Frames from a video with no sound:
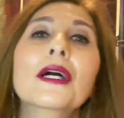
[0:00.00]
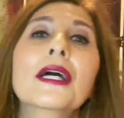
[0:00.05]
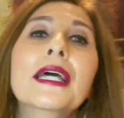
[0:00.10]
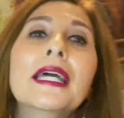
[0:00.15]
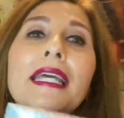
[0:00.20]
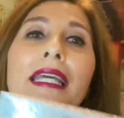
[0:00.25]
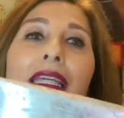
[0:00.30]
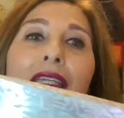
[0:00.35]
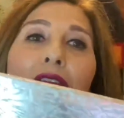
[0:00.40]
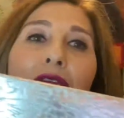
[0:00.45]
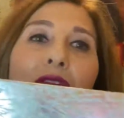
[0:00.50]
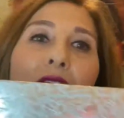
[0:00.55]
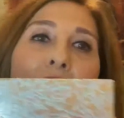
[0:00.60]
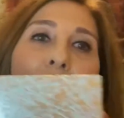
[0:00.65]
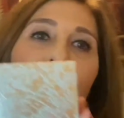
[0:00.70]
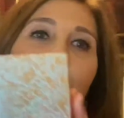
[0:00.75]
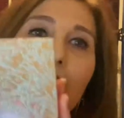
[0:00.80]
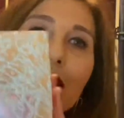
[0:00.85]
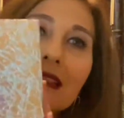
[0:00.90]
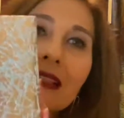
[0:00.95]
E veio
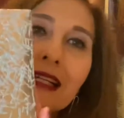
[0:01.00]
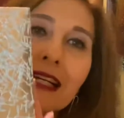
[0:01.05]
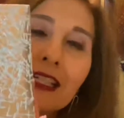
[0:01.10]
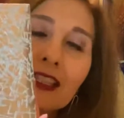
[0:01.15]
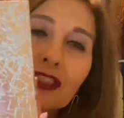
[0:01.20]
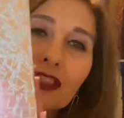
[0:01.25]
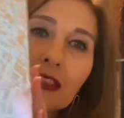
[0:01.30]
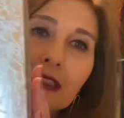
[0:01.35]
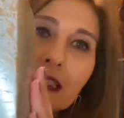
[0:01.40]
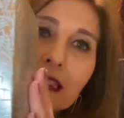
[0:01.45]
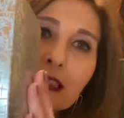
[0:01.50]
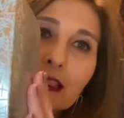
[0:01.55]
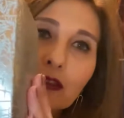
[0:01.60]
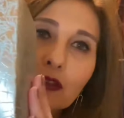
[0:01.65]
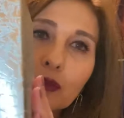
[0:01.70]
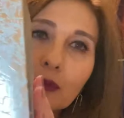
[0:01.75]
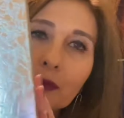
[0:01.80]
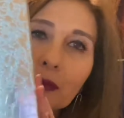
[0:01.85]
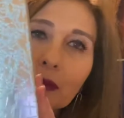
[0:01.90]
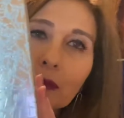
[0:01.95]
nessa caixinha aqui,
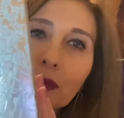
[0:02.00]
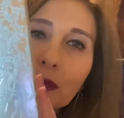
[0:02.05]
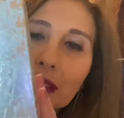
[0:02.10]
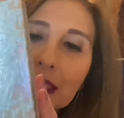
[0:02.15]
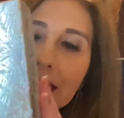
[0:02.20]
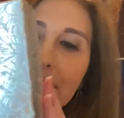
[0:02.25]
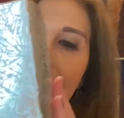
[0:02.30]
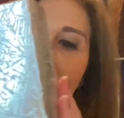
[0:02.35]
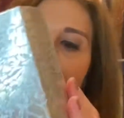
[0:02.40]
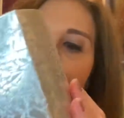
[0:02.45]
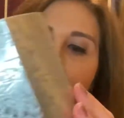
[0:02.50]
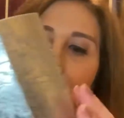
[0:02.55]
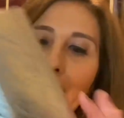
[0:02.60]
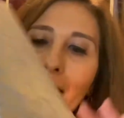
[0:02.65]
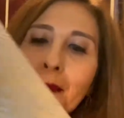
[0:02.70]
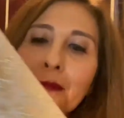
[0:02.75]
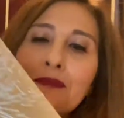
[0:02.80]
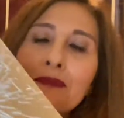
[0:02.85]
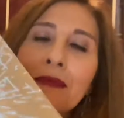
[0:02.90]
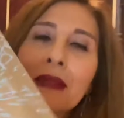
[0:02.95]
super bonita, né?
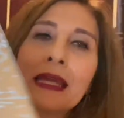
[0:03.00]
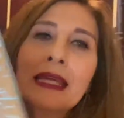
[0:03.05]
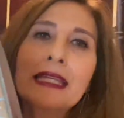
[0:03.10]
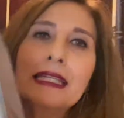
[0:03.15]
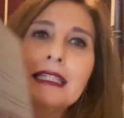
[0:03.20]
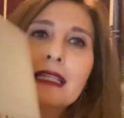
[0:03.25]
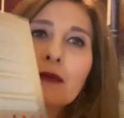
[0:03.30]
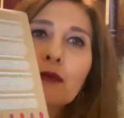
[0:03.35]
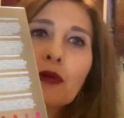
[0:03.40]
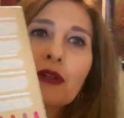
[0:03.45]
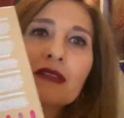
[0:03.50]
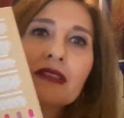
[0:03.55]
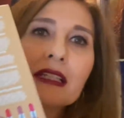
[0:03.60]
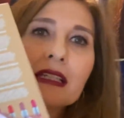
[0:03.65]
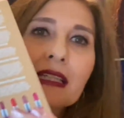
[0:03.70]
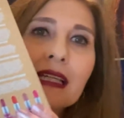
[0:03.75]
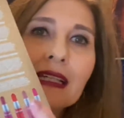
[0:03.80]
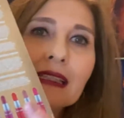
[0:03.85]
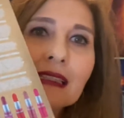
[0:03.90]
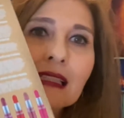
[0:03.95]
E depois aqui
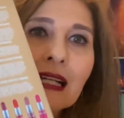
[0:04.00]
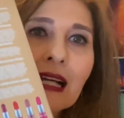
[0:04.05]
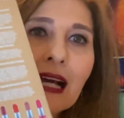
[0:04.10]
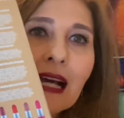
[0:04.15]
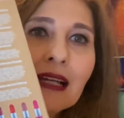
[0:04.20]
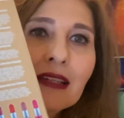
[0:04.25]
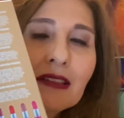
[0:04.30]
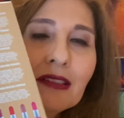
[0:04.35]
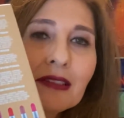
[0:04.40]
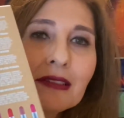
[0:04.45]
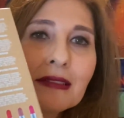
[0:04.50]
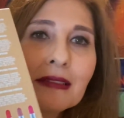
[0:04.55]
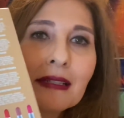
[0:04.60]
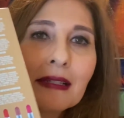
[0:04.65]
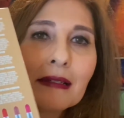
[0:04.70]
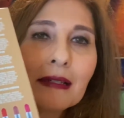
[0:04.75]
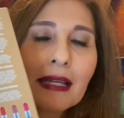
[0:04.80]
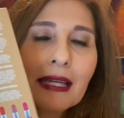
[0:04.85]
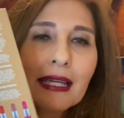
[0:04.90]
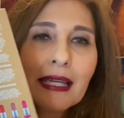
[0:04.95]
atrás,
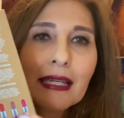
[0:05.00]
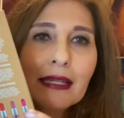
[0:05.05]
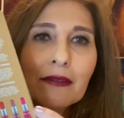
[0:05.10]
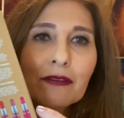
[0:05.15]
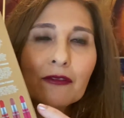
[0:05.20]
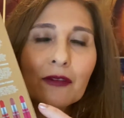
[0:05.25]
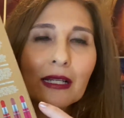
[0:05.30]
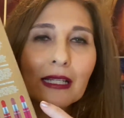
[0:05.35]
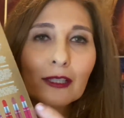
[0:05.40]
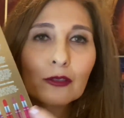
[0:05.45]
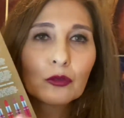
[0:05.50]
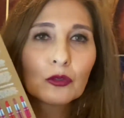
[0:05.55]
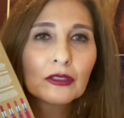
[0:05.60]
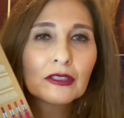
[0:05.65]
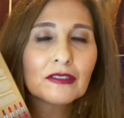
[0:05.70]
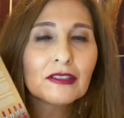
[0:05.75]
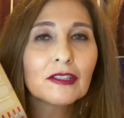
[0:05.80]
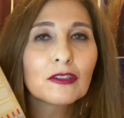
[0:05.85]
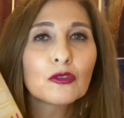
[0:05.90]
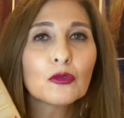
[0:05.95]
é, fala todas
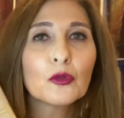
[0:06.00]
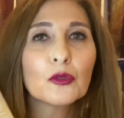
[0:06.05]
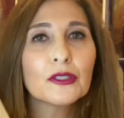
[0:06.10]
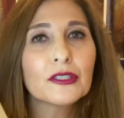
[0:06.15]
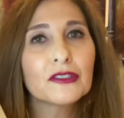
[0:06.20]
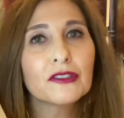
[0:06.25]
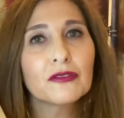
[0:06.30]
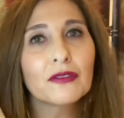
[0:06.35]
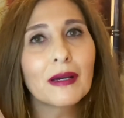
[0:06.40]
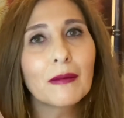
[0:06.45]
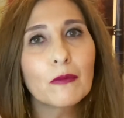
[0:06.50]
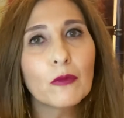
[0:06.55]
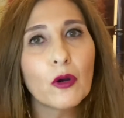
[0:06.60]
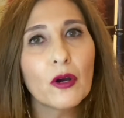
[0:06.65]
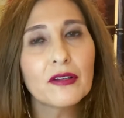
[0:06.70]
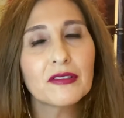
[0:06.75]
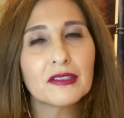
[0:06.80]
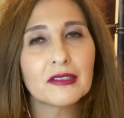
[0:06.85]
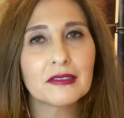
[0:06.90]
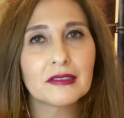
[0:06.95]
as cores
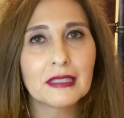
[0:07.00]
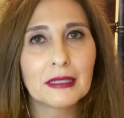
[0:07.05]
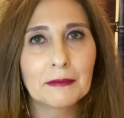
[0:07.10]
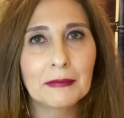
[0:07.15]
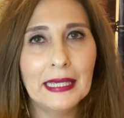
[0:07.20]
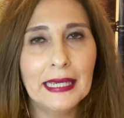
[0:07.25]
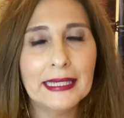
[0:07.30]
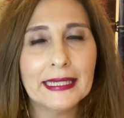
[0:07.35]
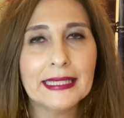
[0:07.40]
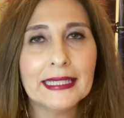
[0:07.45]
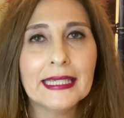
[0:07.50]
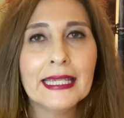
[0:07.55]
famosas da MAC.